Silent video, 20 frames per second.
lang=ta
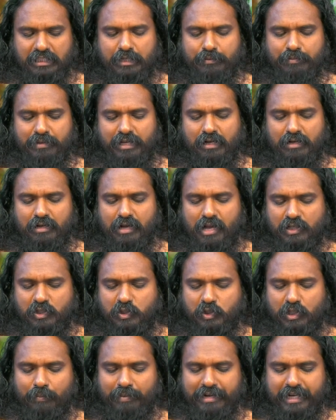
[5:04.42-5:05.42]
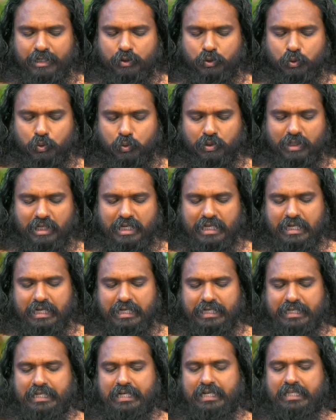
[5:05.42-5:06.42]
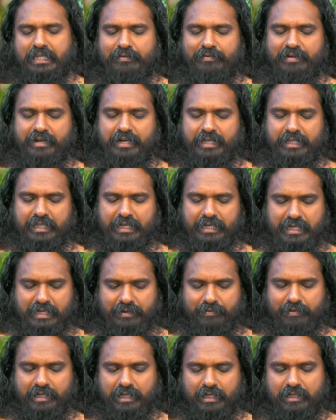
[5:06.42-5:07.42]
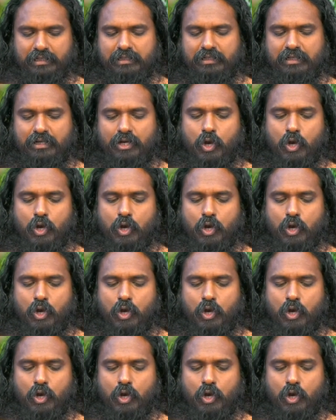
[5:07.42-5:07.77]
சிமிர்னா சபையின் தூதனுக்கு நீ எழுத வேண்டியது என்னவெனில்